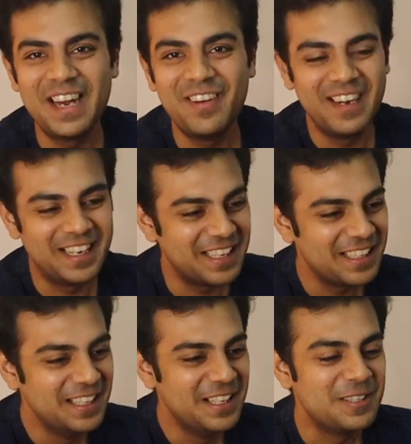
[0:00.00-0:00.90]
मेरा
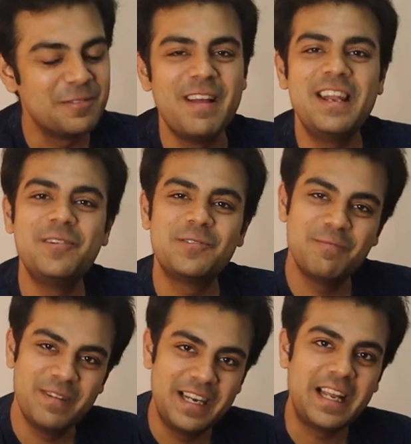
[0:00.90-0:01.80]
मेंटर तो मैंने
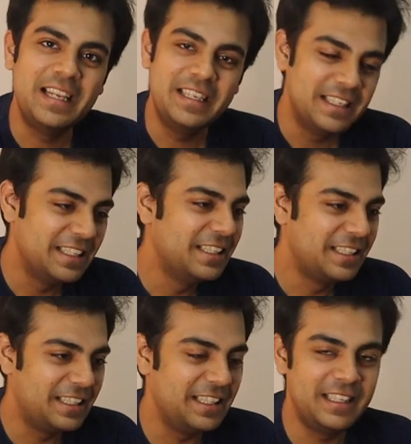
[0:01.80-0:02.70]
उसको मेल डाली
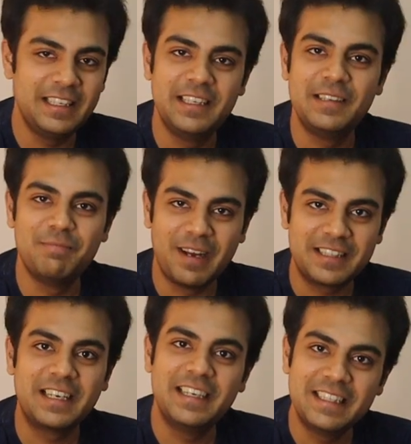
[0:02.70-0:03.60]
कि
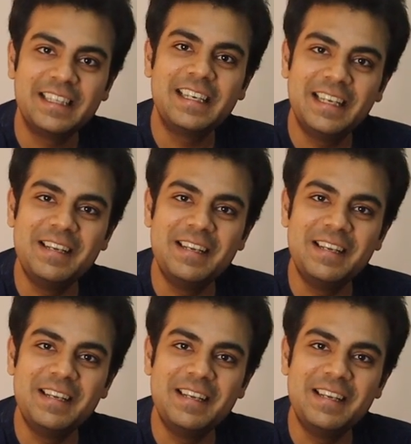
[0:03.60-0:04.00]
बात कर लेते